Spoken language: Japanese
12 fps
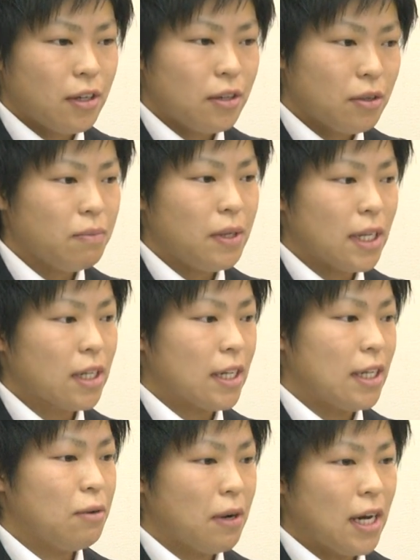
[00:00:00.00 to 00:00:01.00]
の皆さ
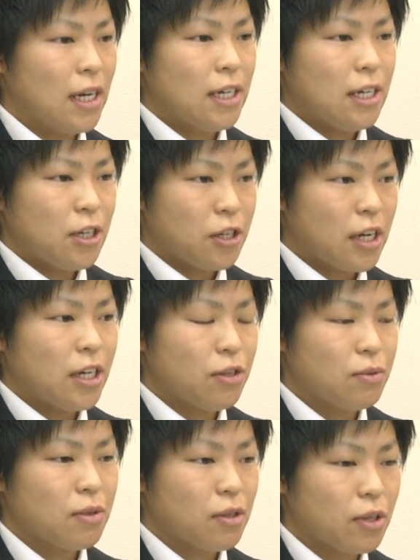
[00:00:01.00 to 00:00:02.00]
んにはしっかり
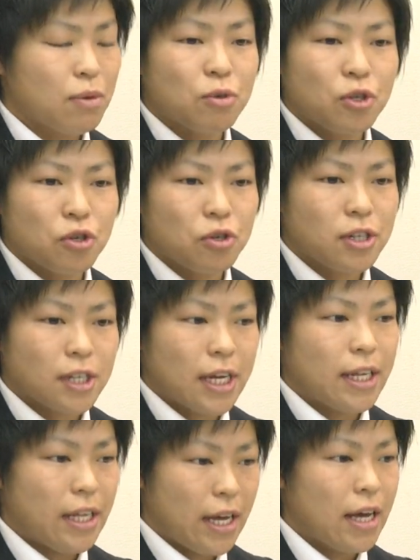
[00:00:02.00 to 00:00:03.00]
自分の気持ちを伝え
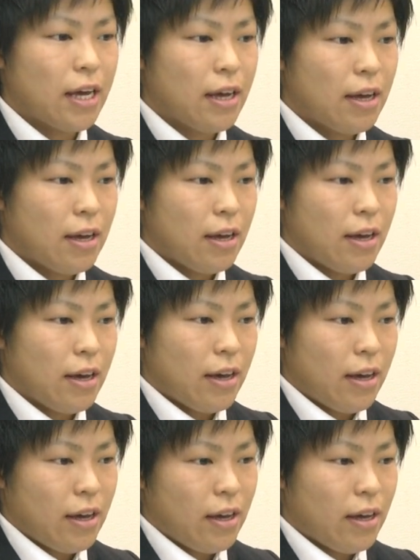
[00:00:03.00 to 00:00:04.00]
て、
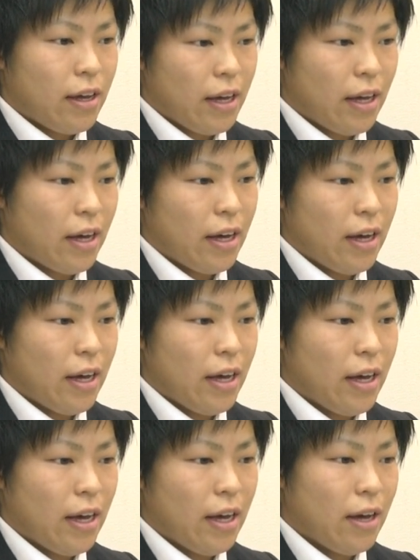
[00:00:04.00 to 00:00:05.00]

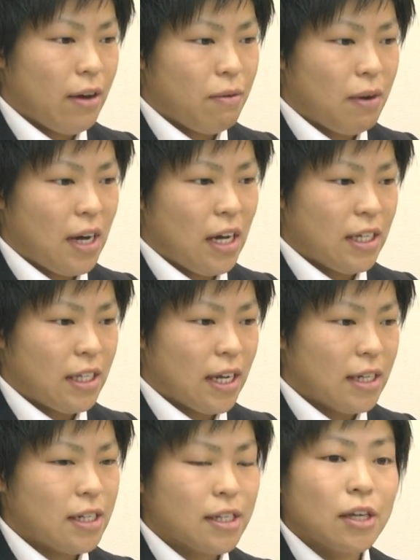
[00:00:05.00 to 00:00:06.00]
えー、は言った
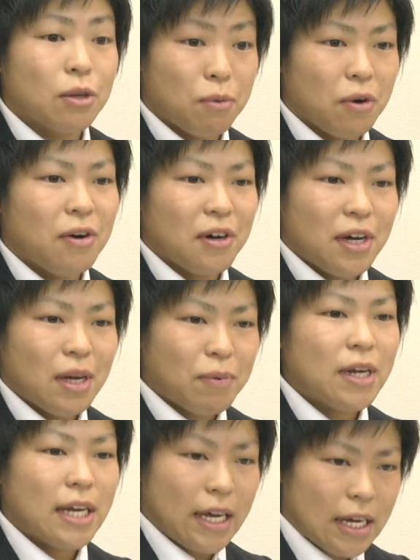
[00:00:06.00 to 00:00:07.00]
んですけどもやっぱ
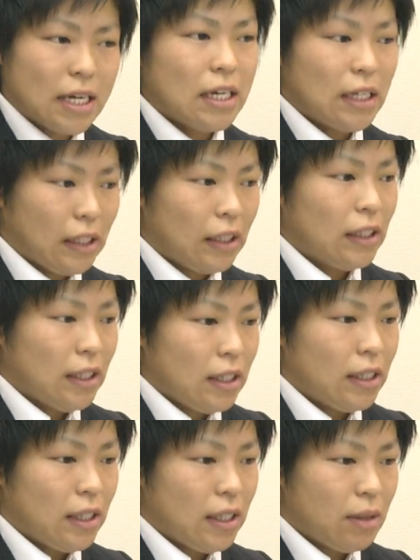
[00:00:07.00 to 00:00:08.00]
り
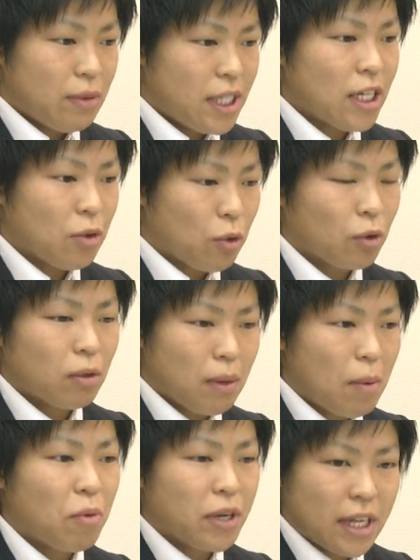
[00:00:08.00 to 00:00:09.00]
厳しいお言
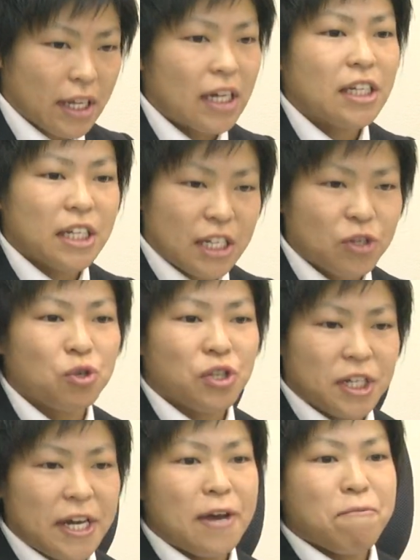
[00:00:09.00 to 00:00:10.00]
葉も頂いてて正直
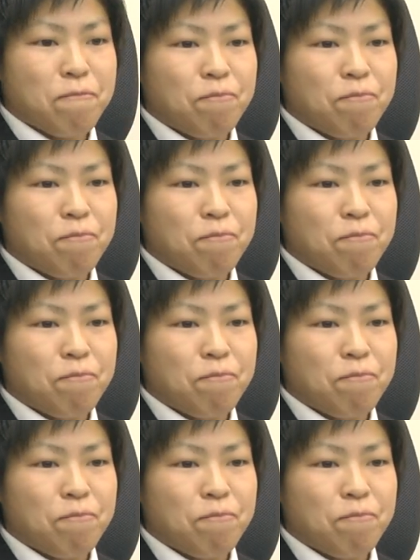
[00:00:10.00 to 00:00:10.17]
やっ